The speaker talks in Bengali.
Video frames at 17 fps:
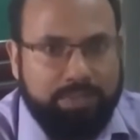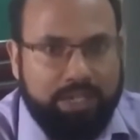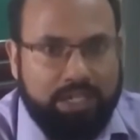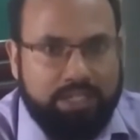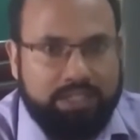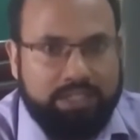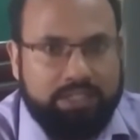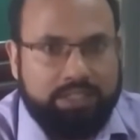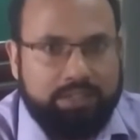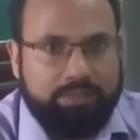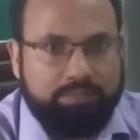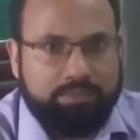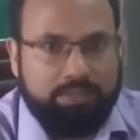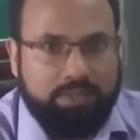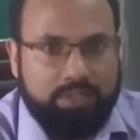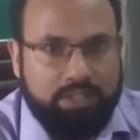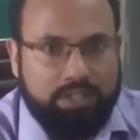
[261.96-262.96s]
পানি
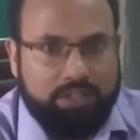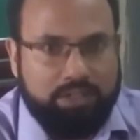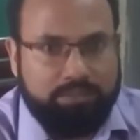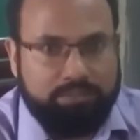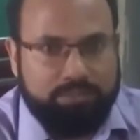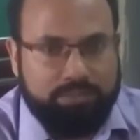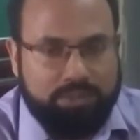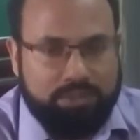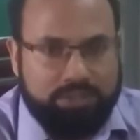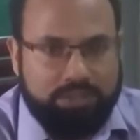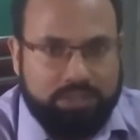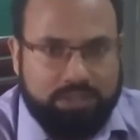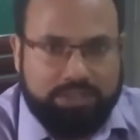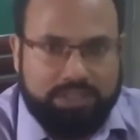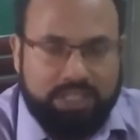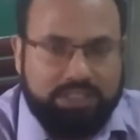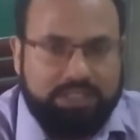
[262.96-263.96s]

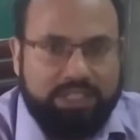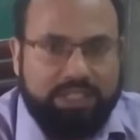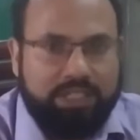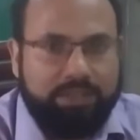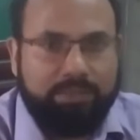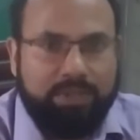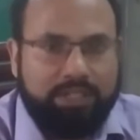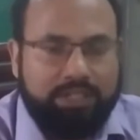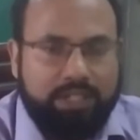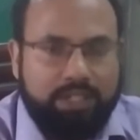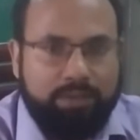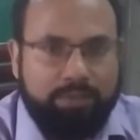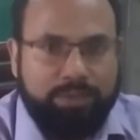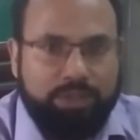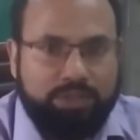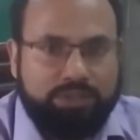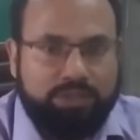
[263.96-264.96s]
সেন্সিটিভ একটা
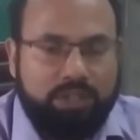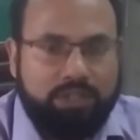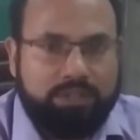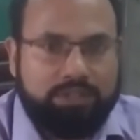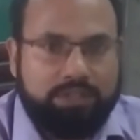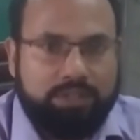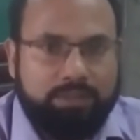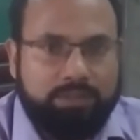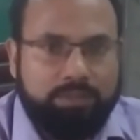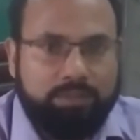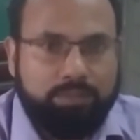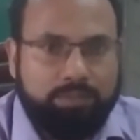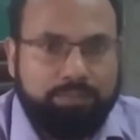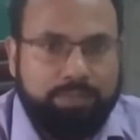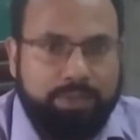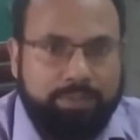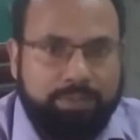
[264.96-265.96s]
ফসল যে
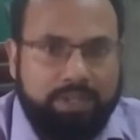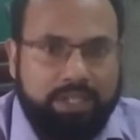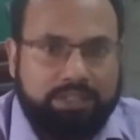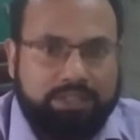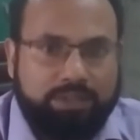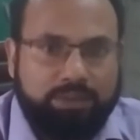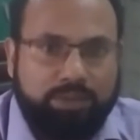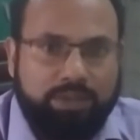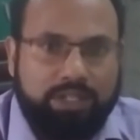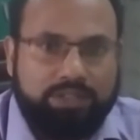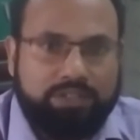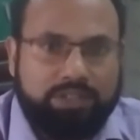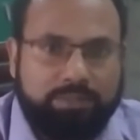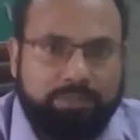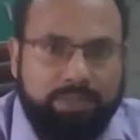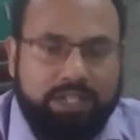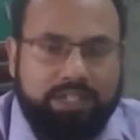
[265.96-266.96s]
পেঁপে গাছের গোড়ায়
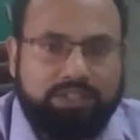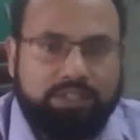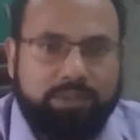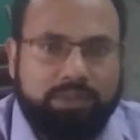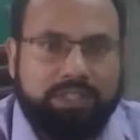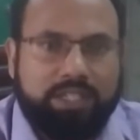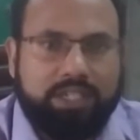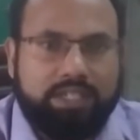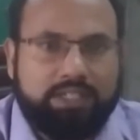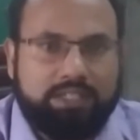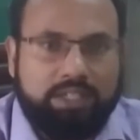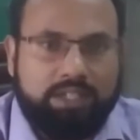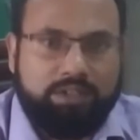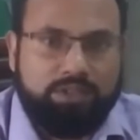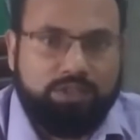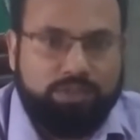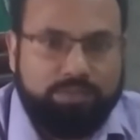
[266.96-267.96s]
যদি পানি জমে থাকে
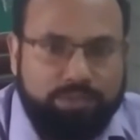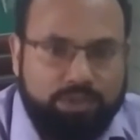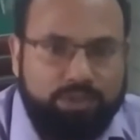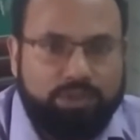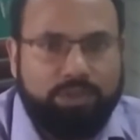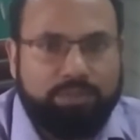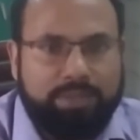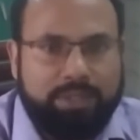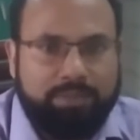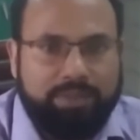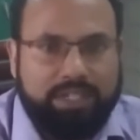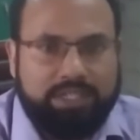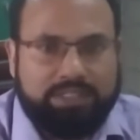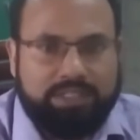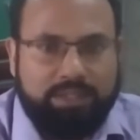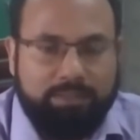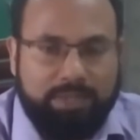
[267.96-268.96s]
তাহলে খুব দ্রুত পেঁপে
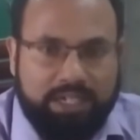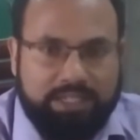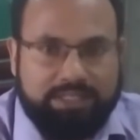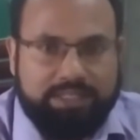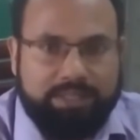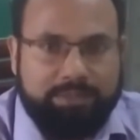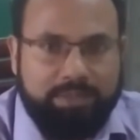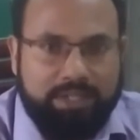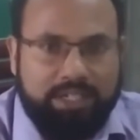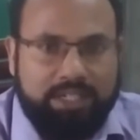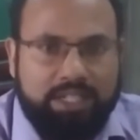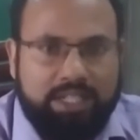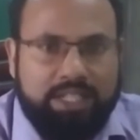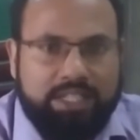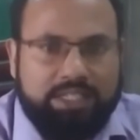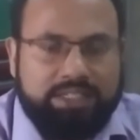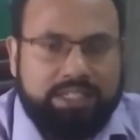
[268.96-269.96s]
গাছটা মারা যেতে পারে
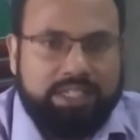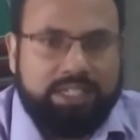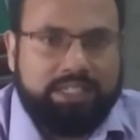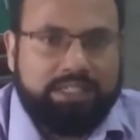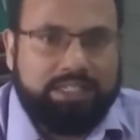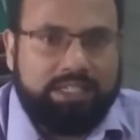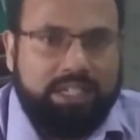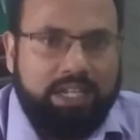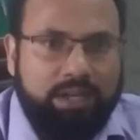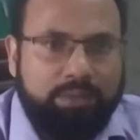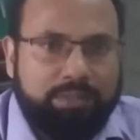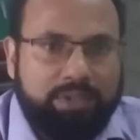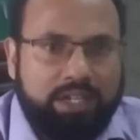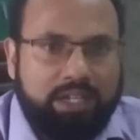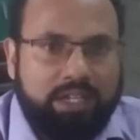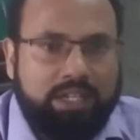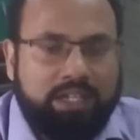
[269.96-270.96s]
সেক্ষেত্রে
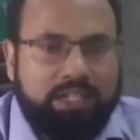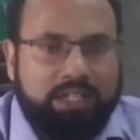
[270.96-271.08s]
আমরা